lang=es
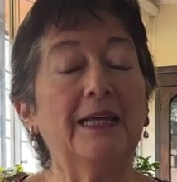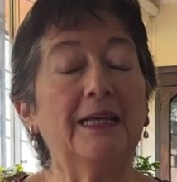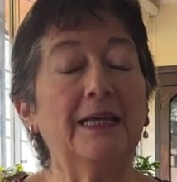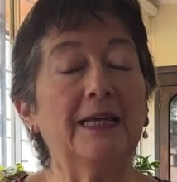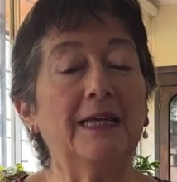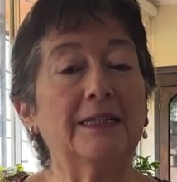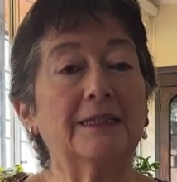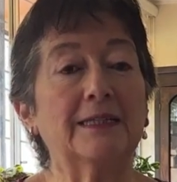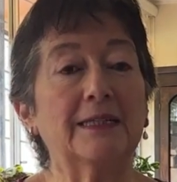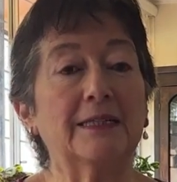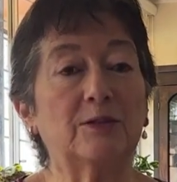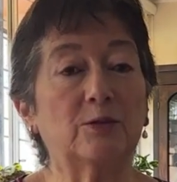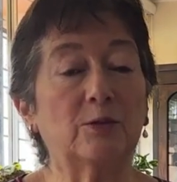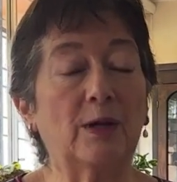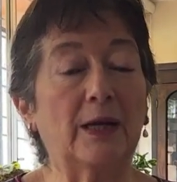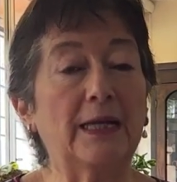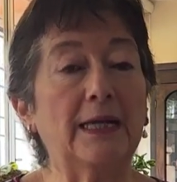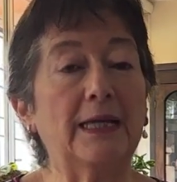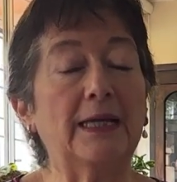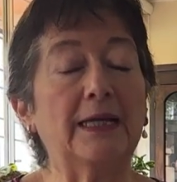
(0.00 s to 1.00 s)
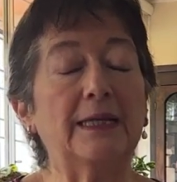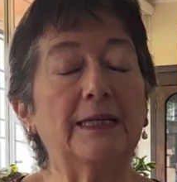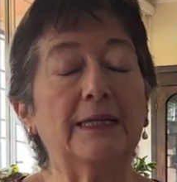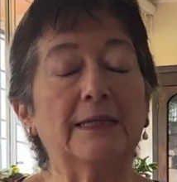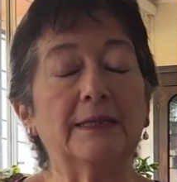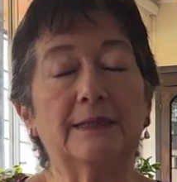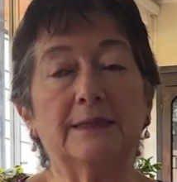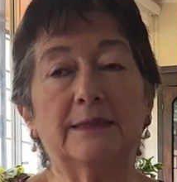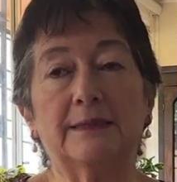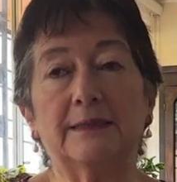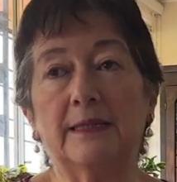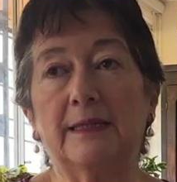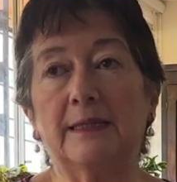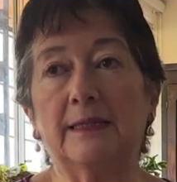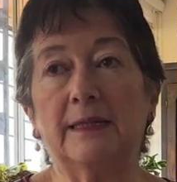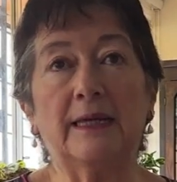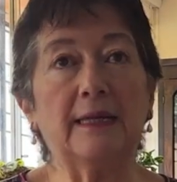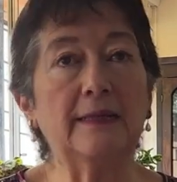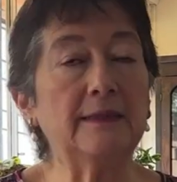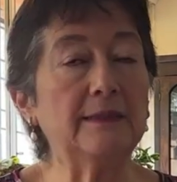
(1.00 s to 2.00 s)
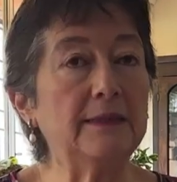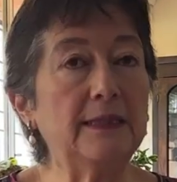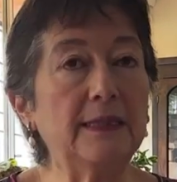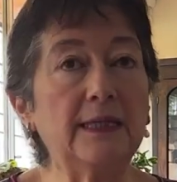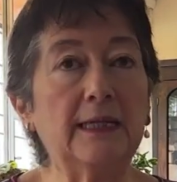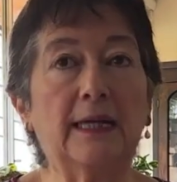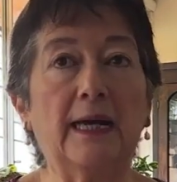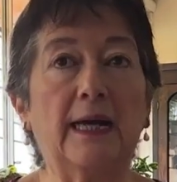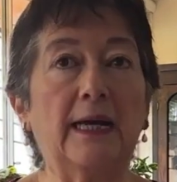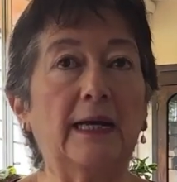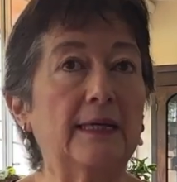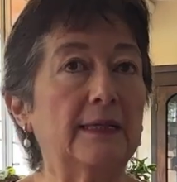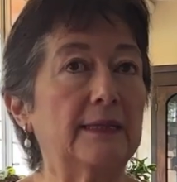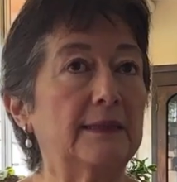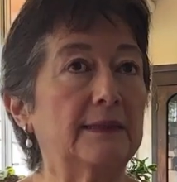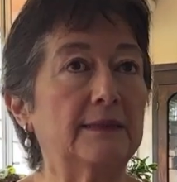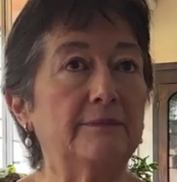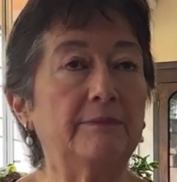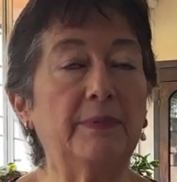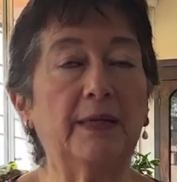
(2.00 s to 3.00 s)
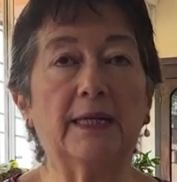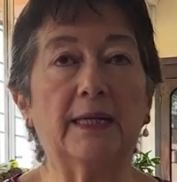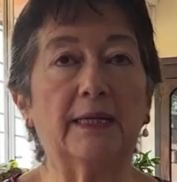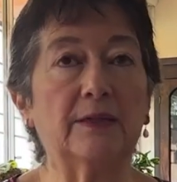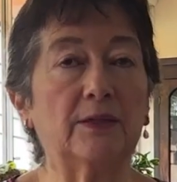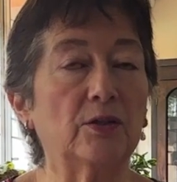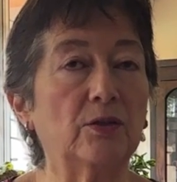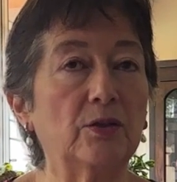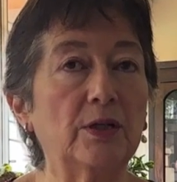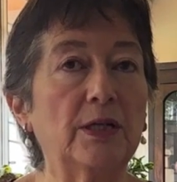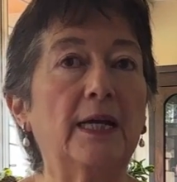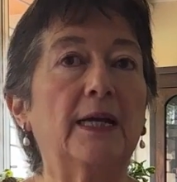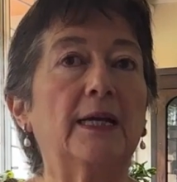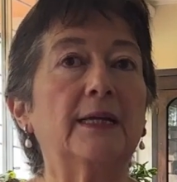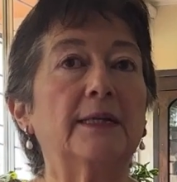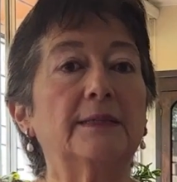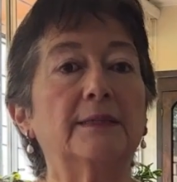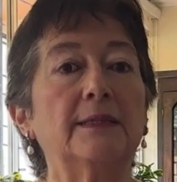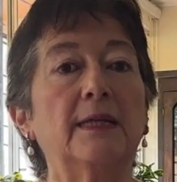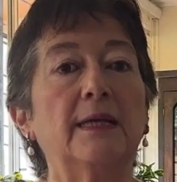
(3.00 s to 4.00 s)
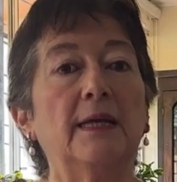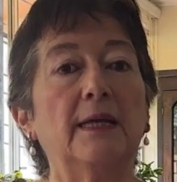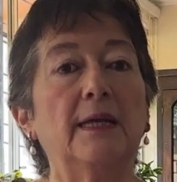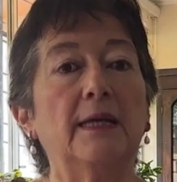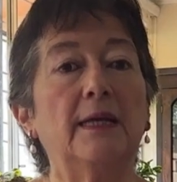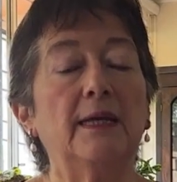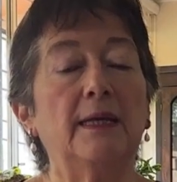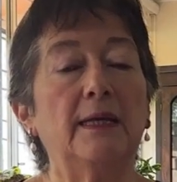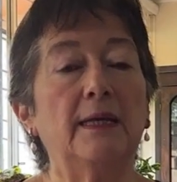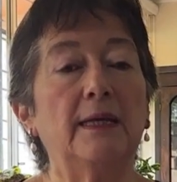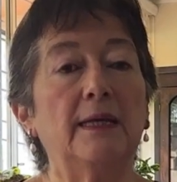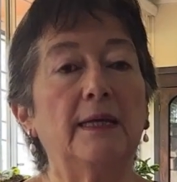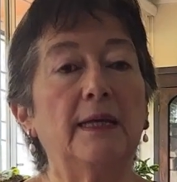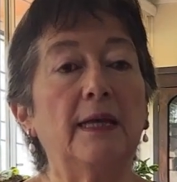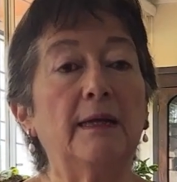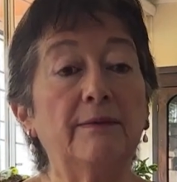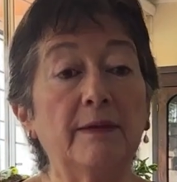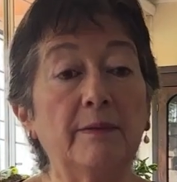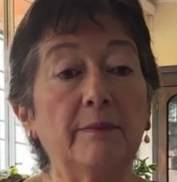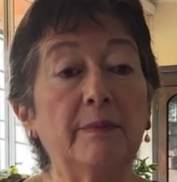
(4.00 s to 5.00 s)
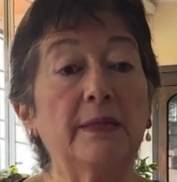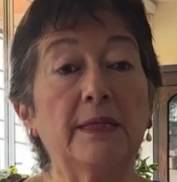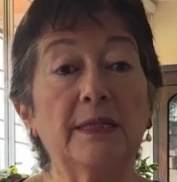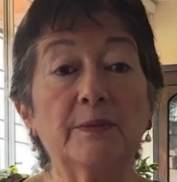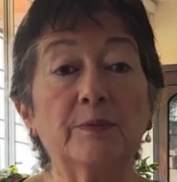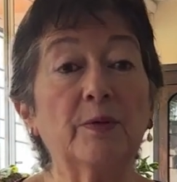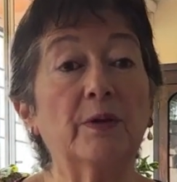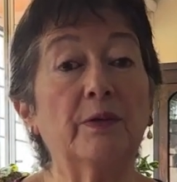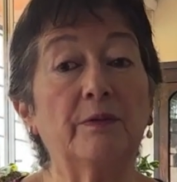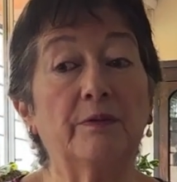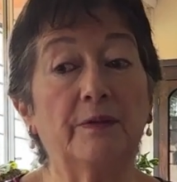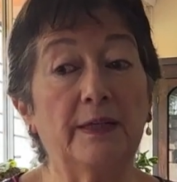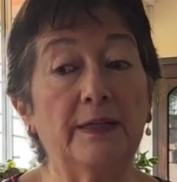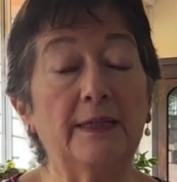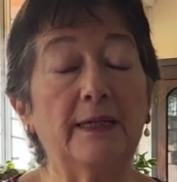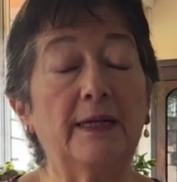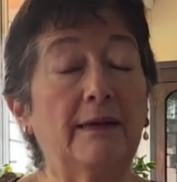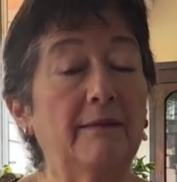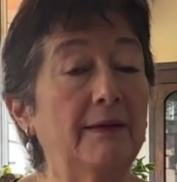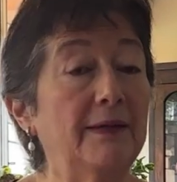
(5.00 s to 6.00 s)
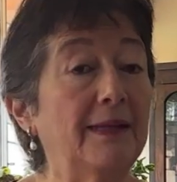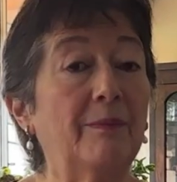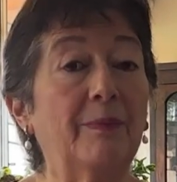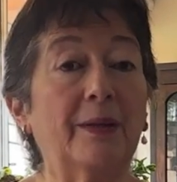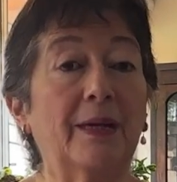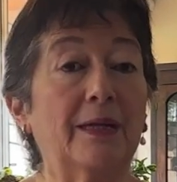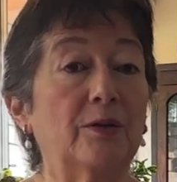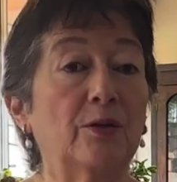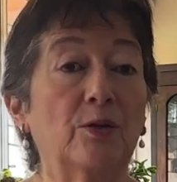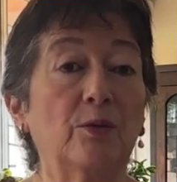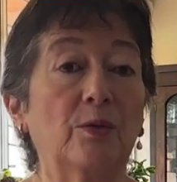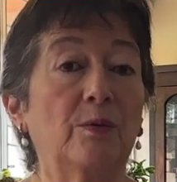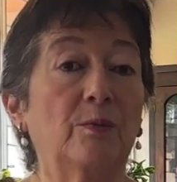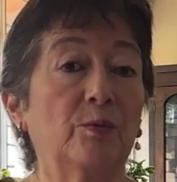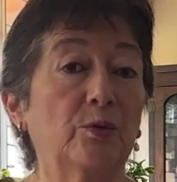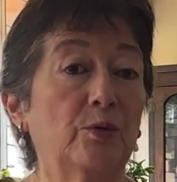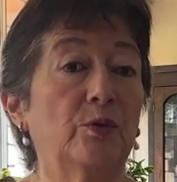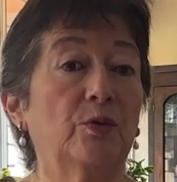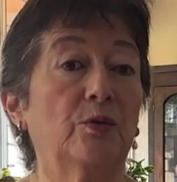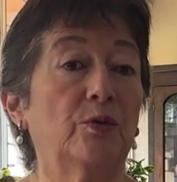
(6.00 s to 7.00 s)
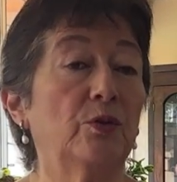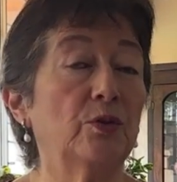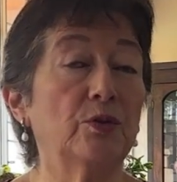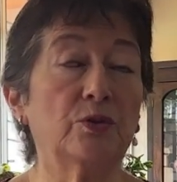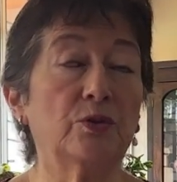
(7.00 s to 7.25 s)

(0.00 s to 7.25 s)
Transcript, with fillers: eh, sexuales, eh, étnicas, migratorias, eh, el feminismo defiende la vida para todo el mundo, no